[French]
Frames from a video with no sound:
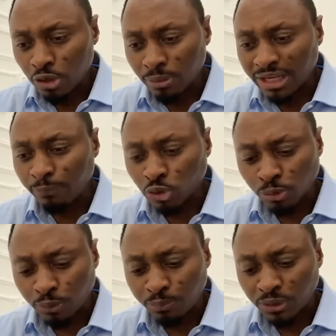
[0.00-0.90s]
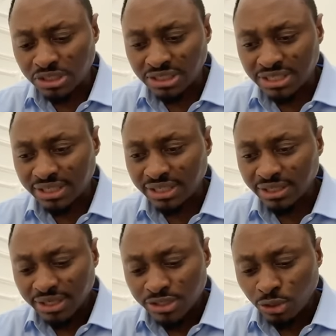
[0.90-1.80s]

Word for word: Mais comment l'apôtre Paul peut-il dire que